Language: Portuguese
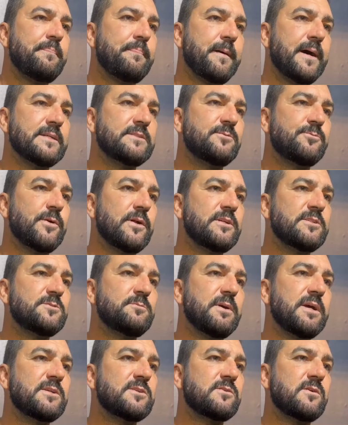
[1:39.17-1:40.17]
Mas
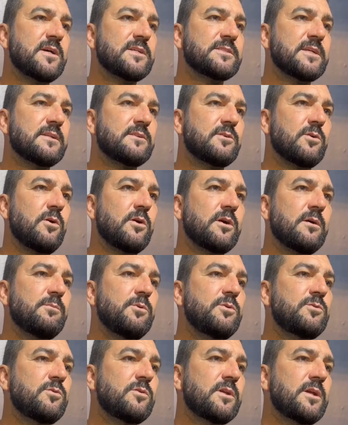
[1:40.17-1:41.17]
infelizmente com essa troca
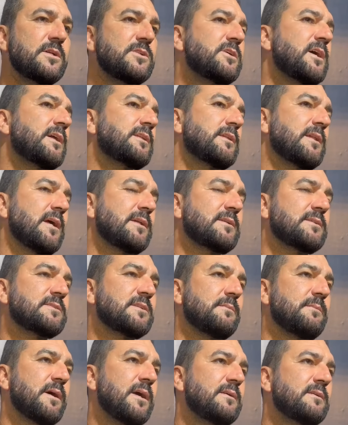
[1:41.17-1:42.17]
muito grande de atletas
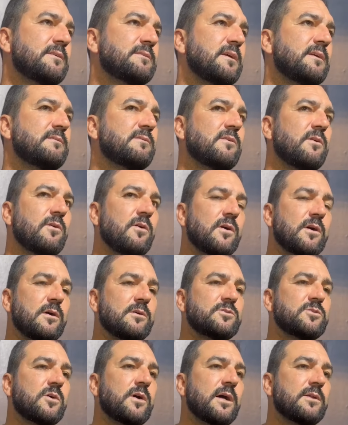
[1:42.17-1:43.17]
também, né? Tem que colocar
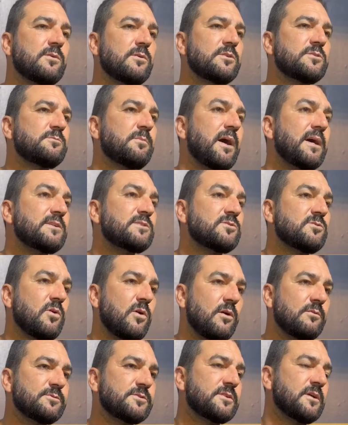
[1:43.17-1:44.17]
os jogadores mais
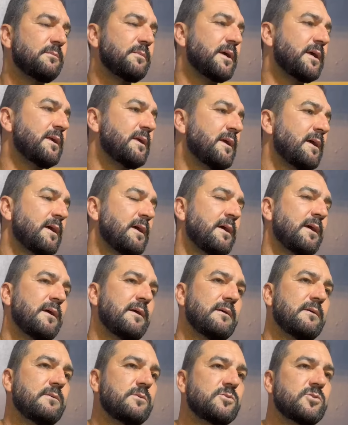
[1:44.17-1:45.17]
novos também.
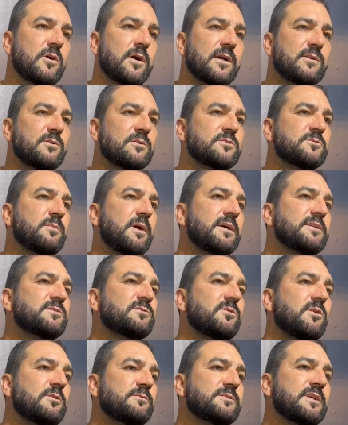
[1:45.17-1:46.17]
E os jogadores mais
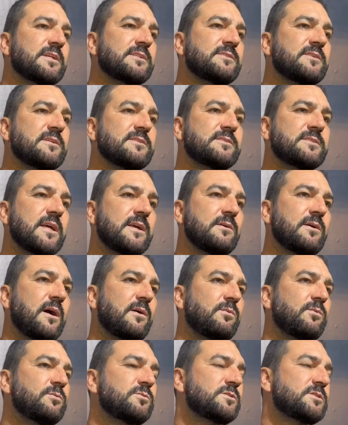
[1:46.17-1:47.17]
novos às vezes têm
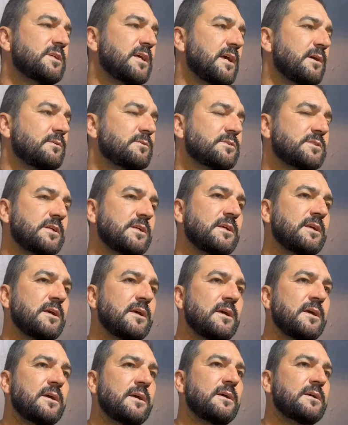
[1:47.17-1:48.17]
alguns erros que,
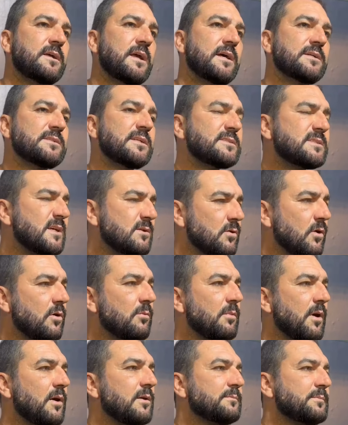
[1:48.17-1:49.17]
que às vezes é
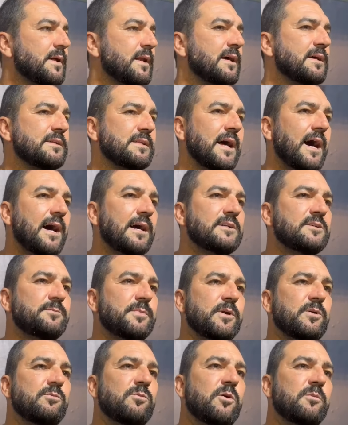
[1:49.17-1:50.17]
normal pela idade,
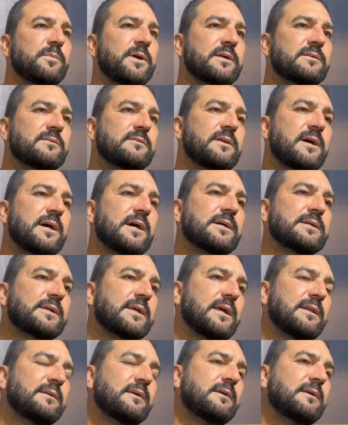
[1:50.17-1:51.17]
pelo momento da,
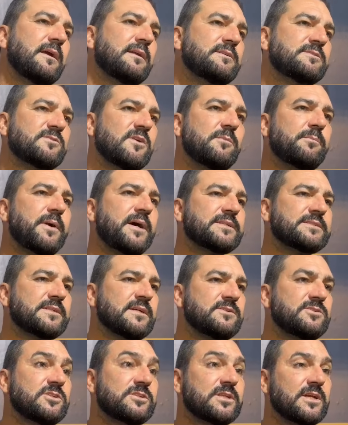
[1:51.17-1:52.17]
que, que eles vêm
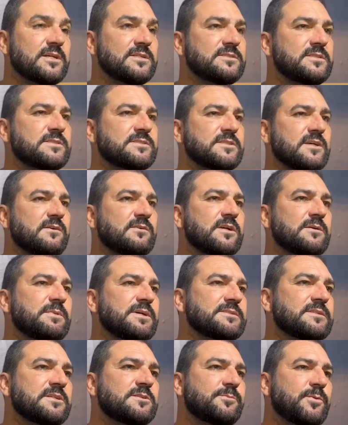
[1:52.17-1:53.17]
passando de transição, né?
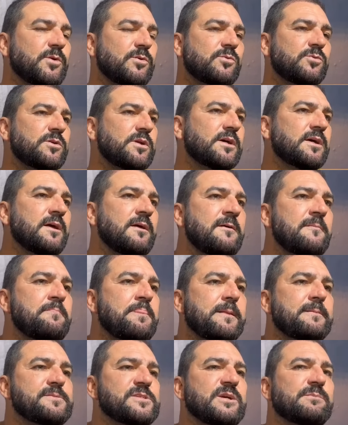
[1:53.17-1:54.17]
Mas a gente procura
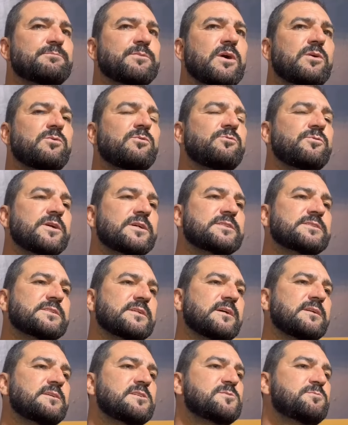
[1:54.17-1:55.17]
sempre estar tá
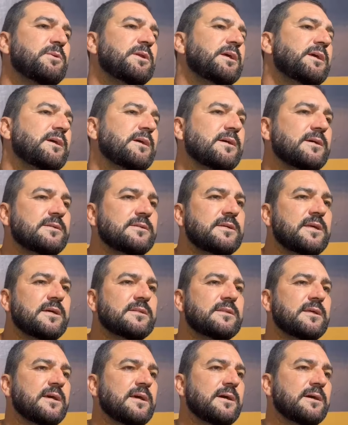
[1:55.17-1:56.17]
conversando, explicando, que
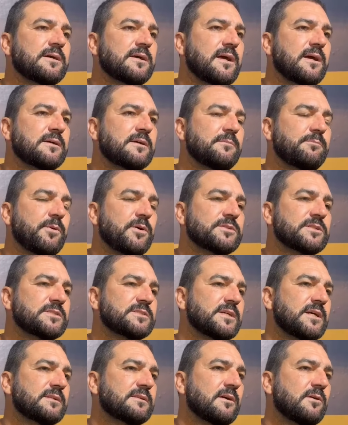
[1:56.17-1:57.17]
até que, que possa
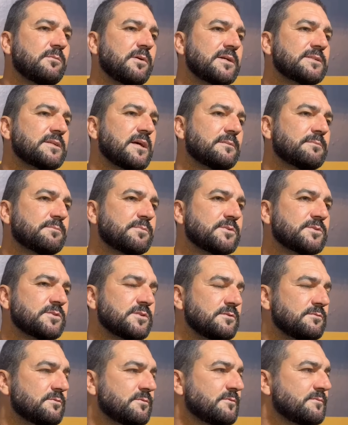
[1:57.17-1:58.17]
acertar o mais rápido
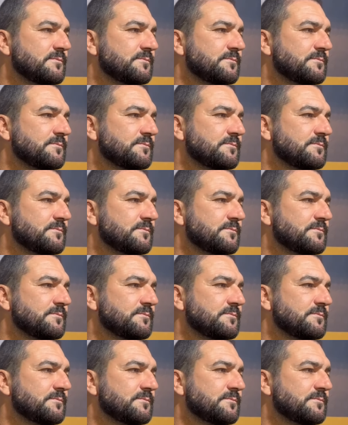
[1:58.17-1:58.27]
possível.